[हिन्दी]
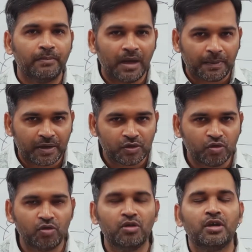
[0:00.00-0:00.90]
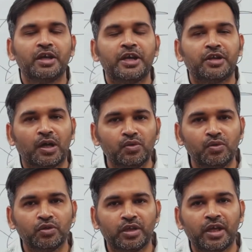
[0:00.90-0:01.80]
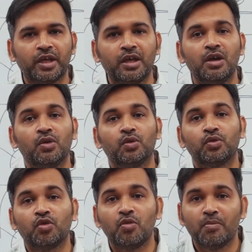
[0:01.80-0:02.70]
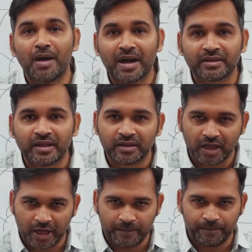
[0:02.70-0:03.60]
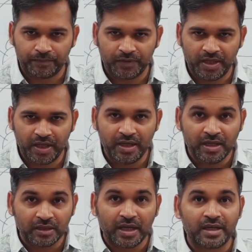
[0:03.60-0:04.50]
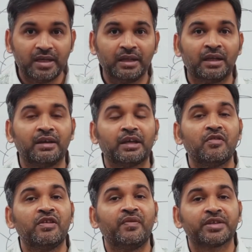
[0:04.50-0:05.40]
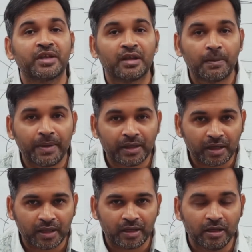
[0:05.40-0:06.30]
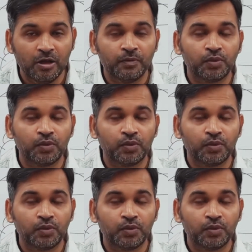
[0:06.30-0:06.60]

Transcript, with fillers: आपके जो कीटाणु होते हैं उनको मार देता है ठीक है ताकि अंदर जाके वो इन्फेक्शन ना पैदा करे